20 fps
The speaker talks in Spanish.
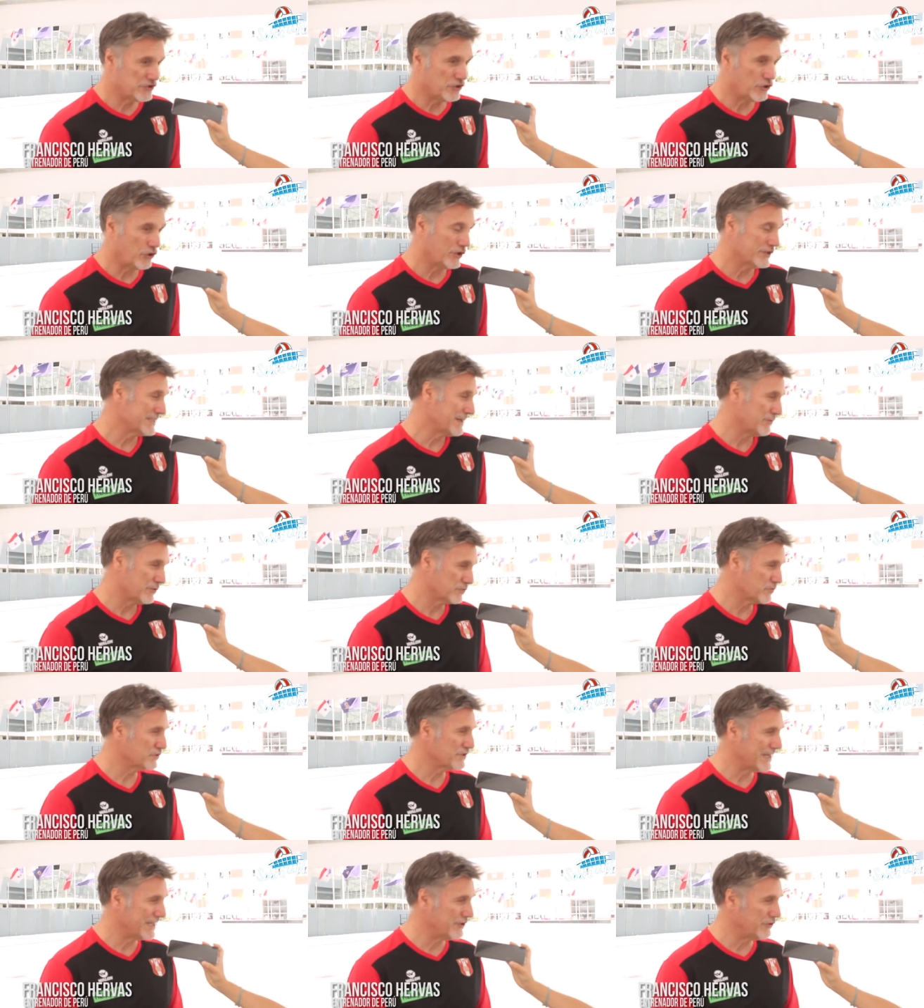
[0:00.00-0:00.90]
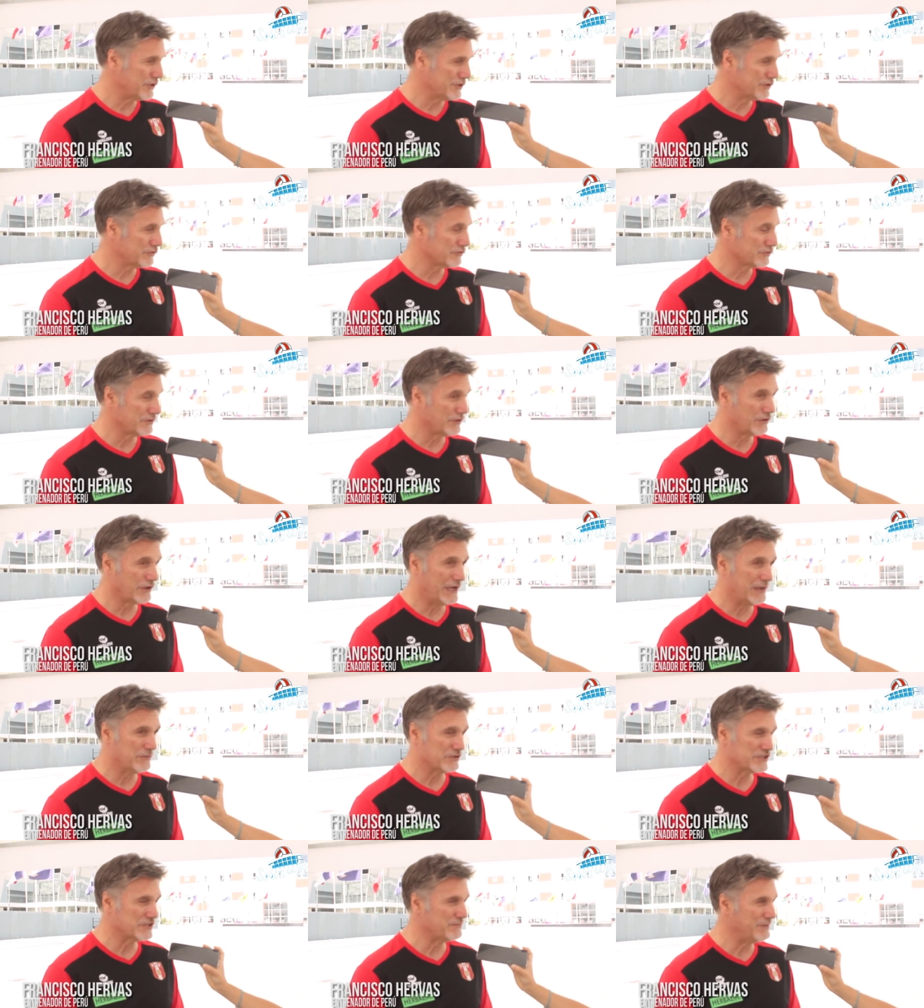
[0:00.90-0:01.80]
Y eso es lo que estamos buscando, y
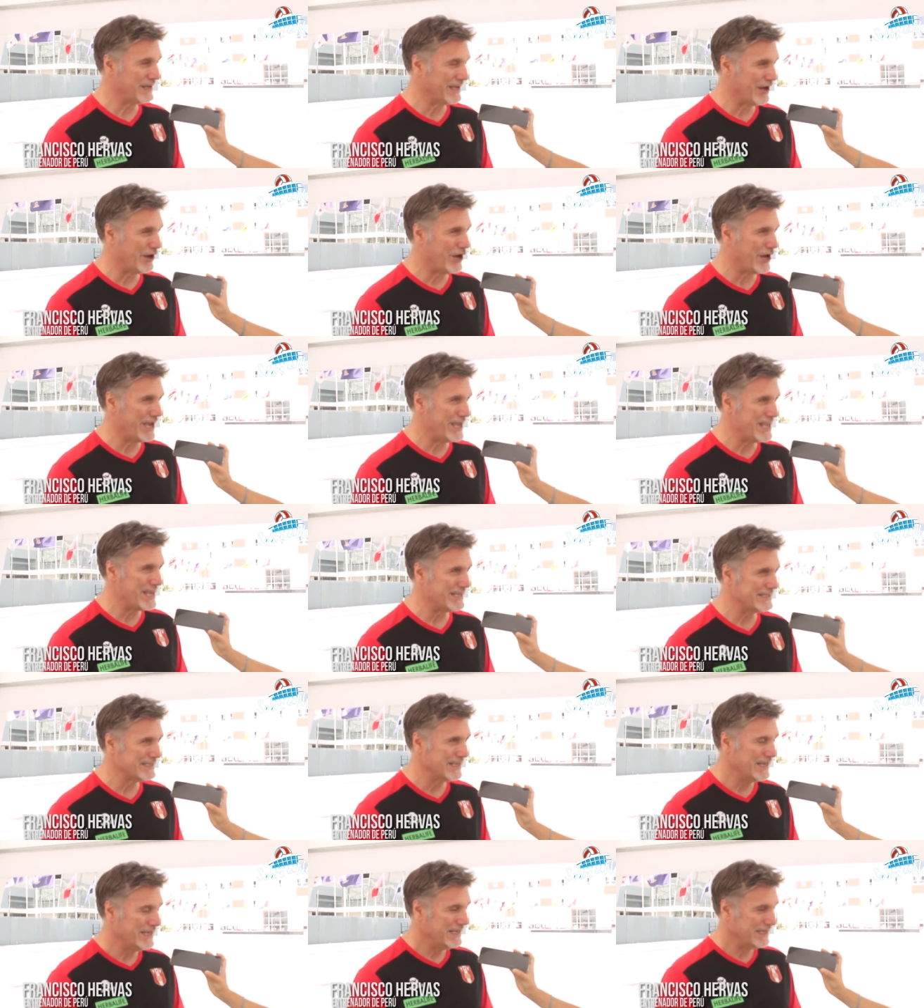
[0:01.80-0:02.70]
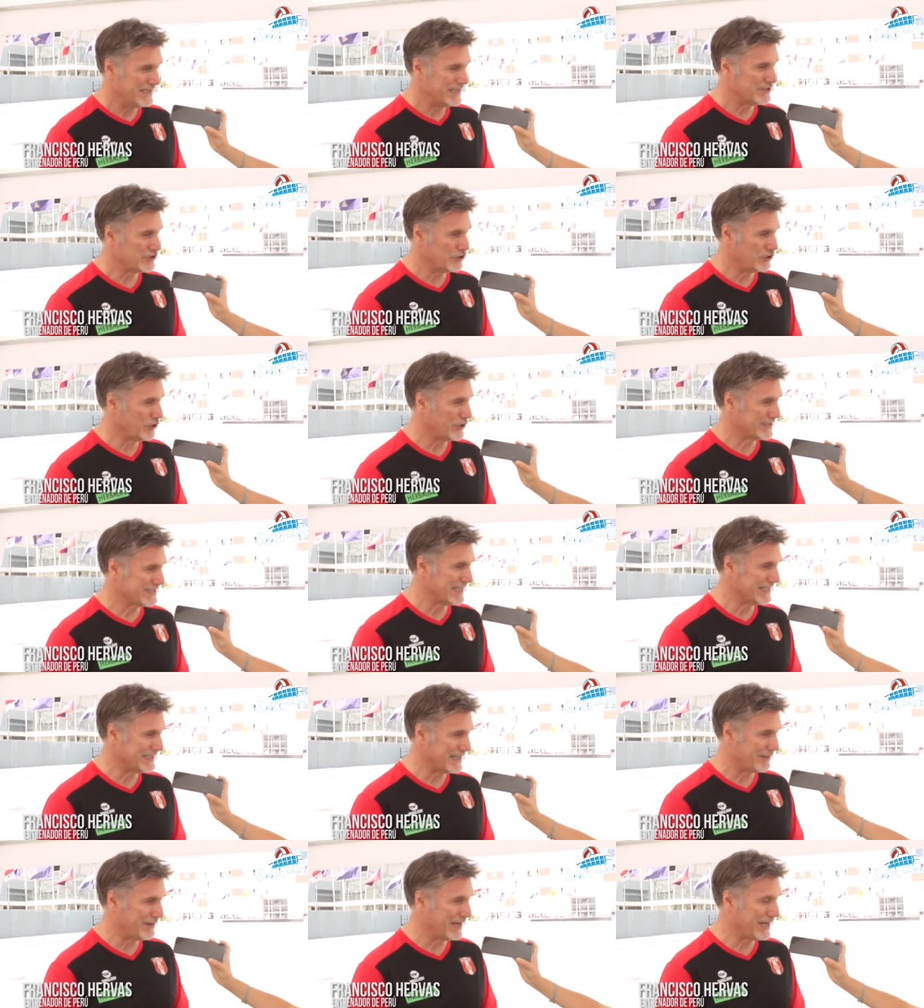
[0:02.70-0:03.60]
lo que le hemos explicado a ella y eso es lo
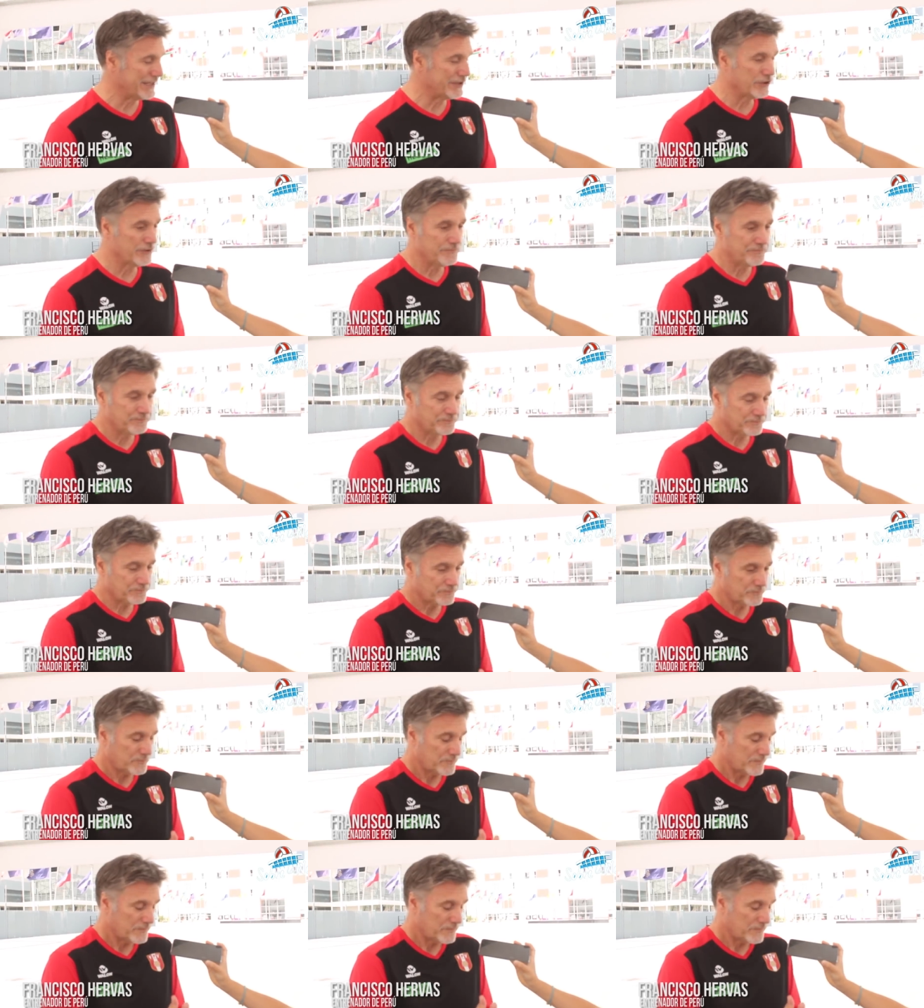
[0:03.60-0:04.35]
que están trabajando.